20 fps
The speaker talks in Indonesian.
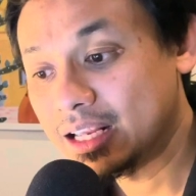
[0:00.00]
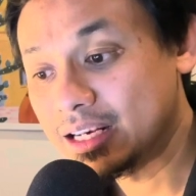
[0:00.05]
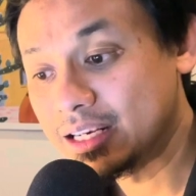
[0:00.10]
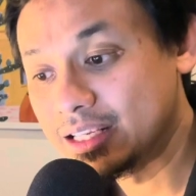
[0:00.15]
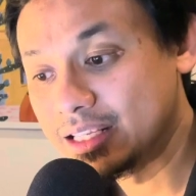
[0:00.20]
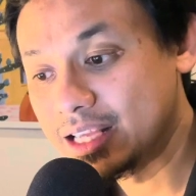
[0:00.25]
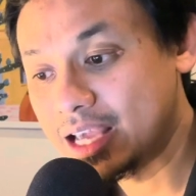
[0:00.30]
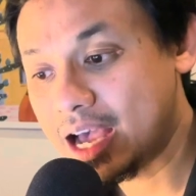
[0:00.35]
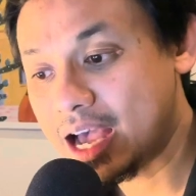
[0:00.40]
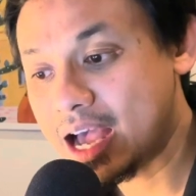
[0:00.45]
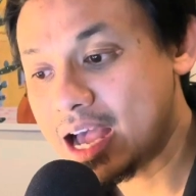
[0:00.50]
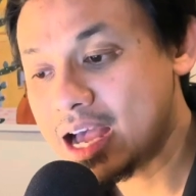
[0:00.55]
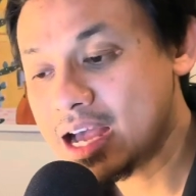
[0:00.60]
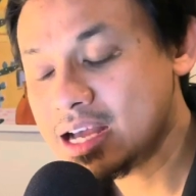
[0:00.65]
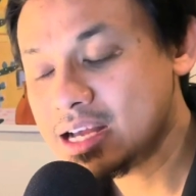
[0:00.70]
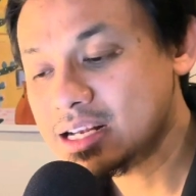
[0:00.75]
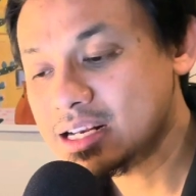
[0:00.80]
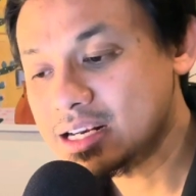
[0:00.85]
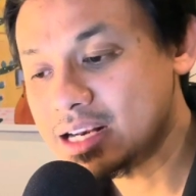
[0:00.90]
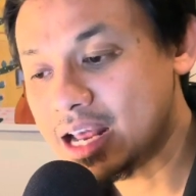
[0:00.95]

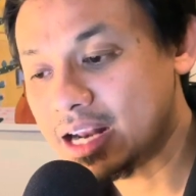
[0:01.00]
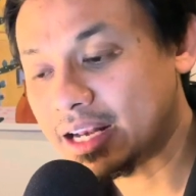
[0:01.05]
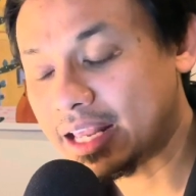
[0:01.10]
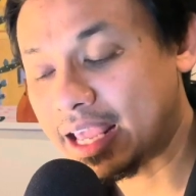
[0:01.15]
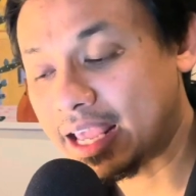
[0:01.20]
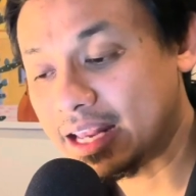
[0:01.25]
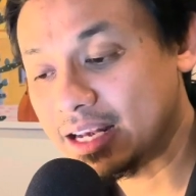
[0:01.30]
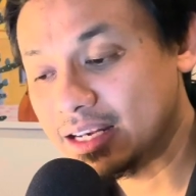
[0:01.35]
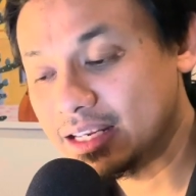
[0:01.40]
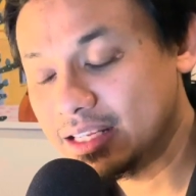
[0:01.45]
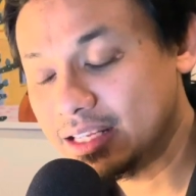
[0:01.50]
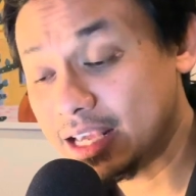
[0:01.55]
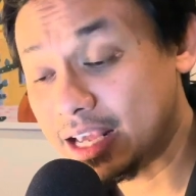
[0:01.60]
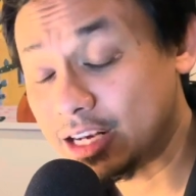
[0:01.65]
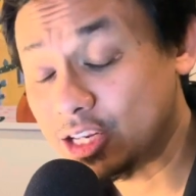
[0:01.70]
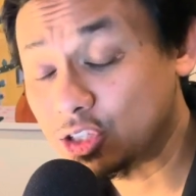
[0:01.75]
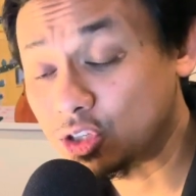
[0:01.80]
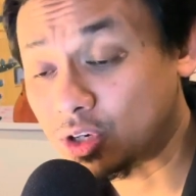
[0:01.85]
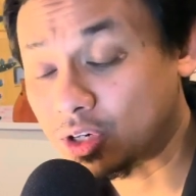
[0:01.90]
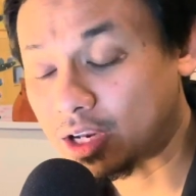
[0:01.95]
Dia dan Edi
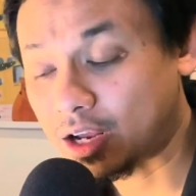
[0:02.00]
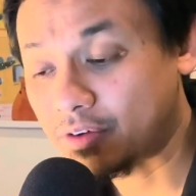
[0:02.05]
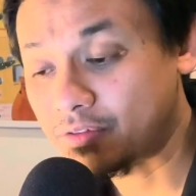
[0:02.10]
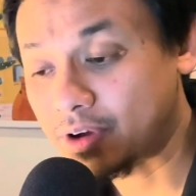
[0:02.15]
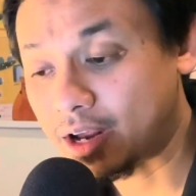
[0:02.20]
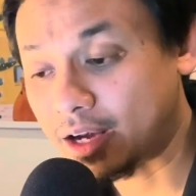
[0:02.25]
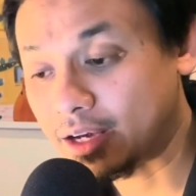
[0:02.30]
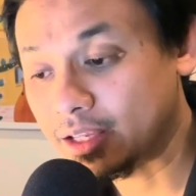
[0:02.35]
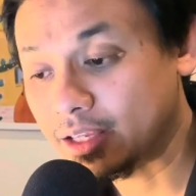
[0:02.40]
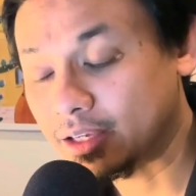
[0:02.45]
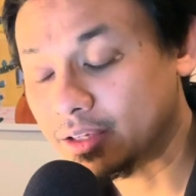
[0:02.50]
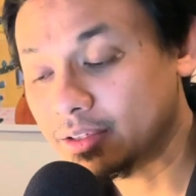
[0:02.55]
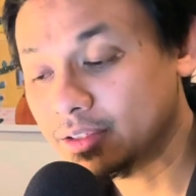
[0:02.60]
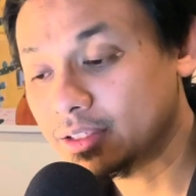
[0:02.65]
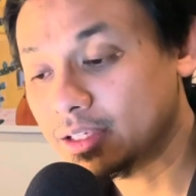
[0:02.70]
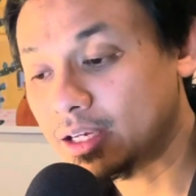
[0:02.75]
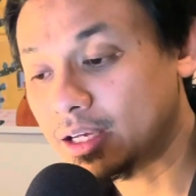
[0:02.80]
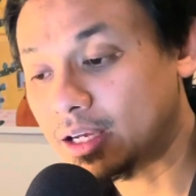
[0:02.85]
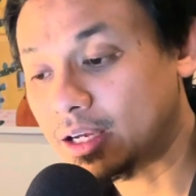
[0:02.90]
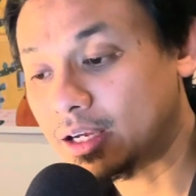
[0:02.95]
Edison Cavani ya,
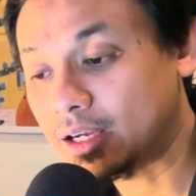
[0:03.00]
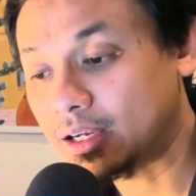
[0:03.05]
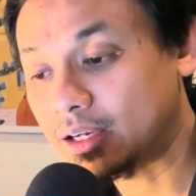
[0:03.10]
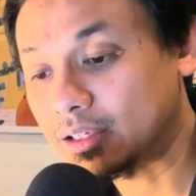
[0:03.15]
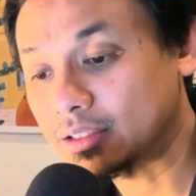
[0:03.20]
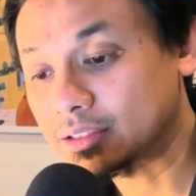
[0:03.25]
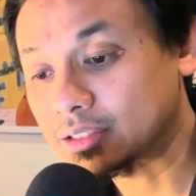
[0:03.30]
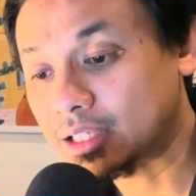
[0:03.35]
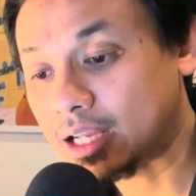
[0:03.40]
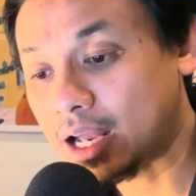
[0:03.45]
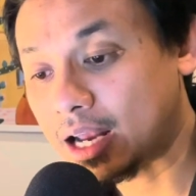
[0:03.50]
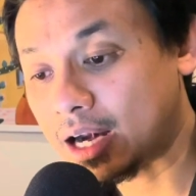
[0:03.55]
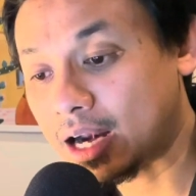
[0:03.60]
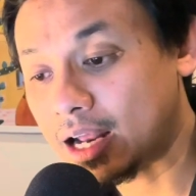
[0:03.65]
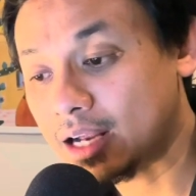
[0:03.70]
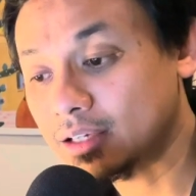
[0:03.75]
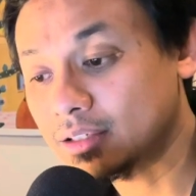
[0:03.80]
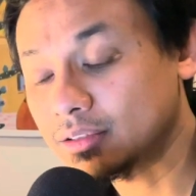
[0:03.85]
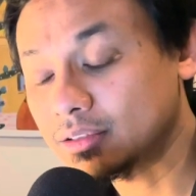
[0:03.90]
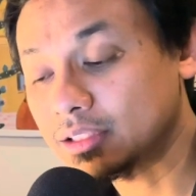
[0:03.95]
uh,
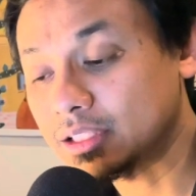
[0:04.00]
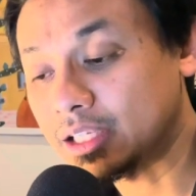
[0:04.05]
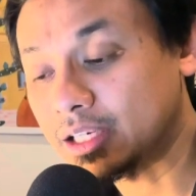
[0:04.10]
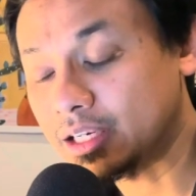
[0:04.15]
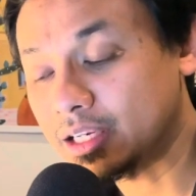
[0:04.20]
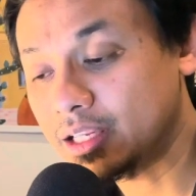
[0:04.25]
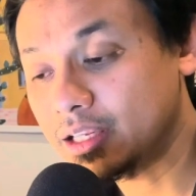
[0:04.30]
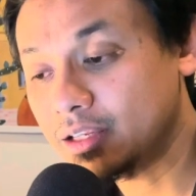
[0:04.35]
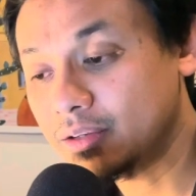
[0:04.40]
sekarang ini